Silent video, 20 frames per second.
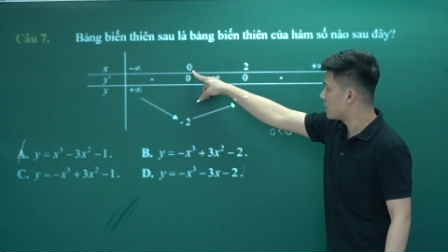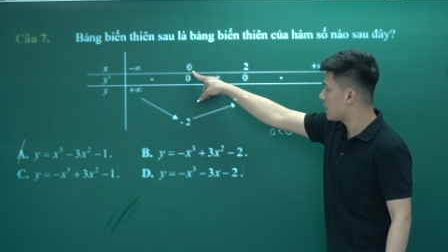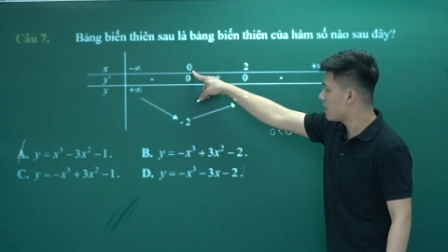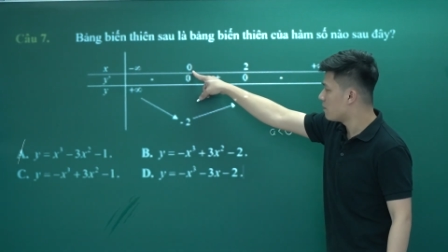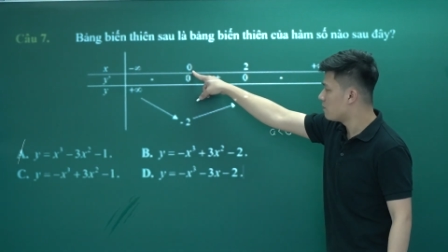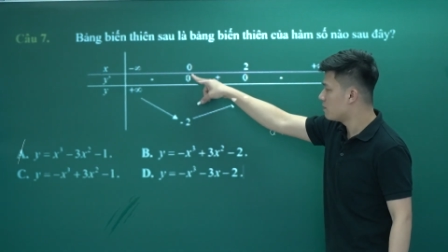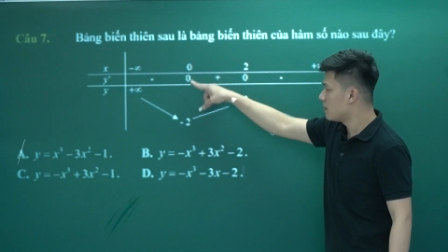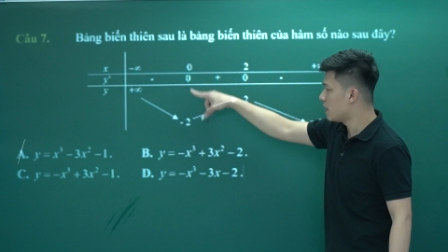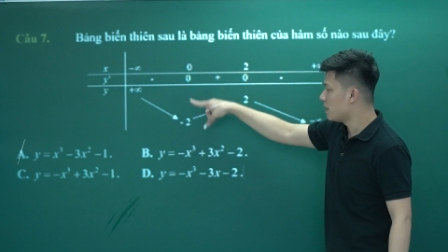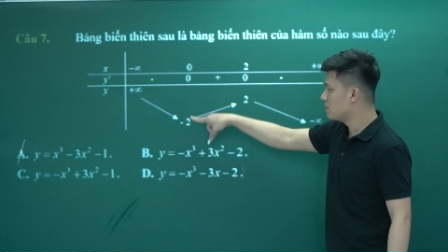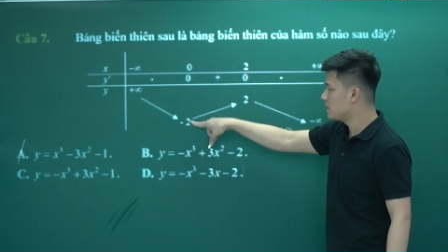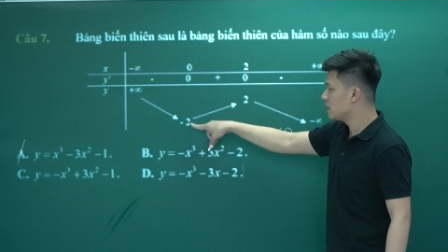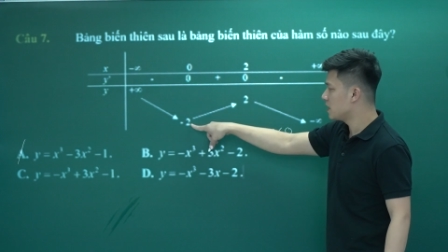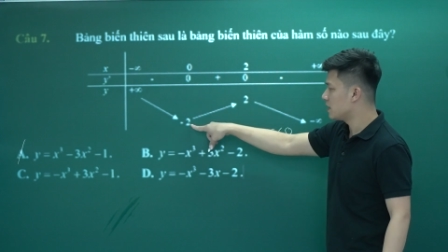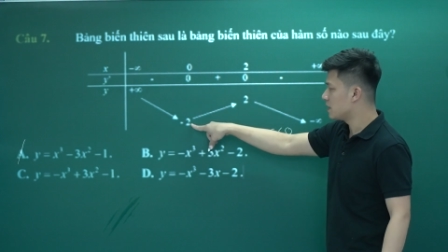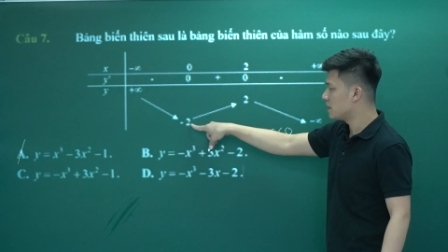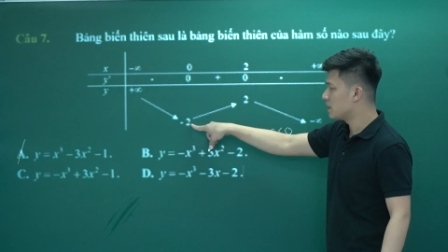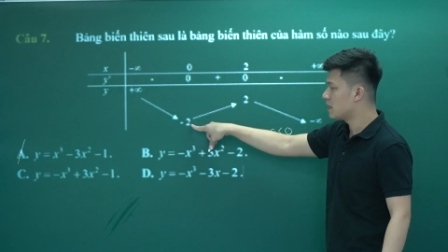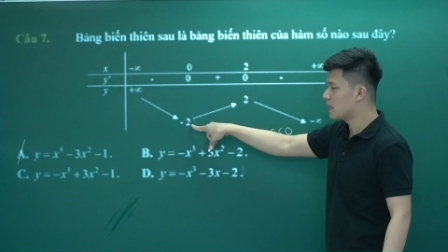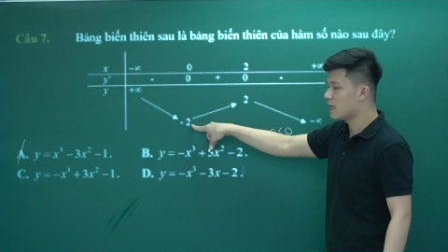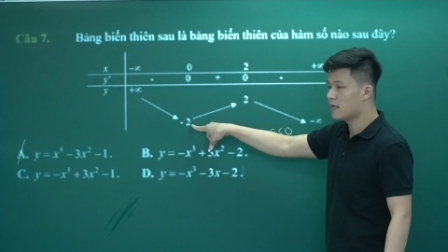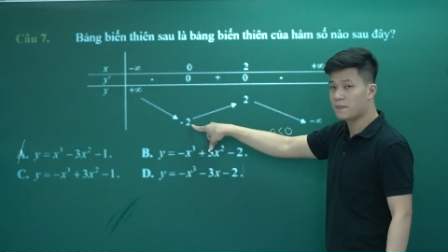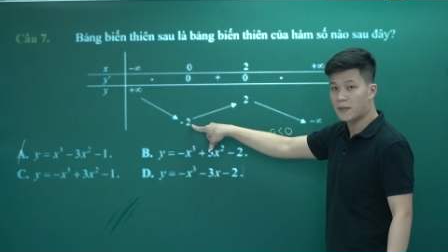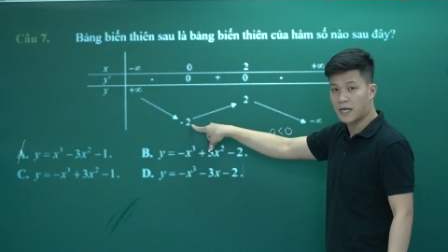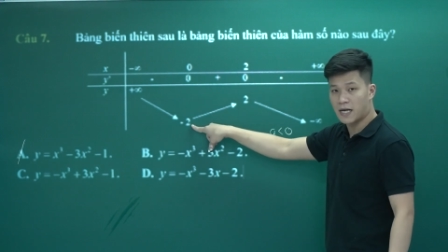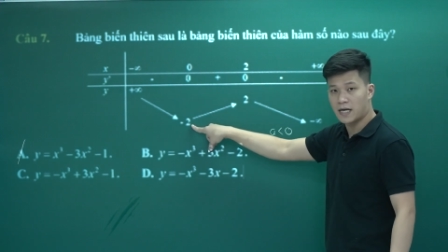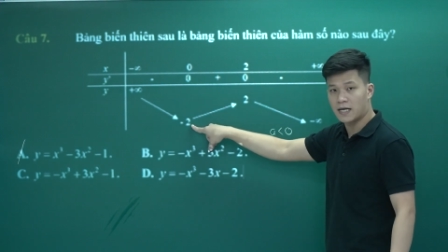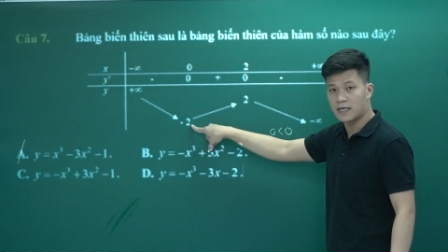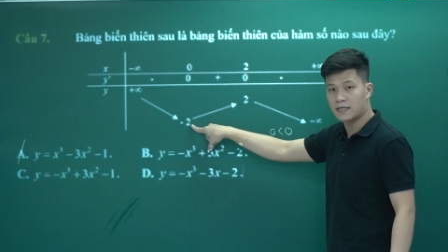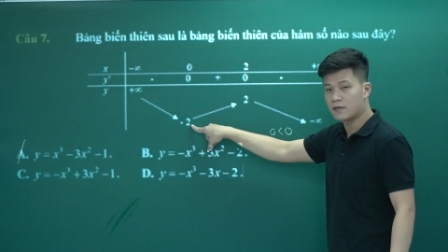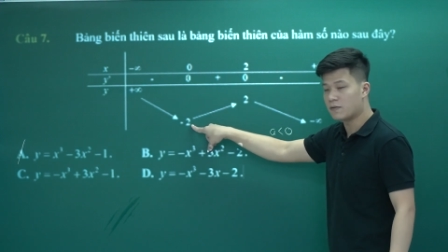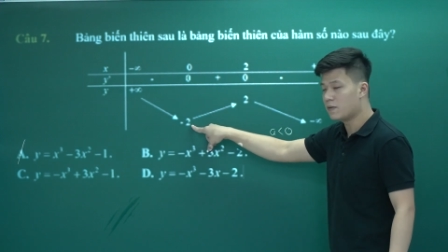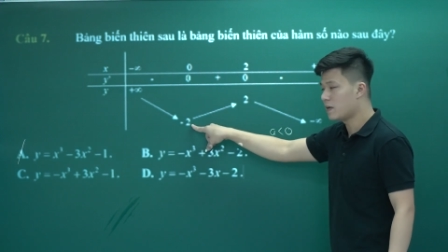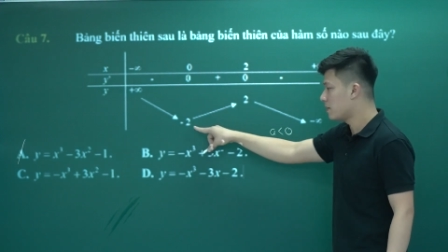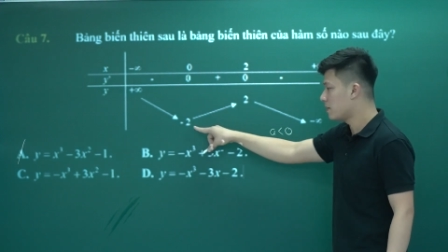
không âm gì âm 2 đúng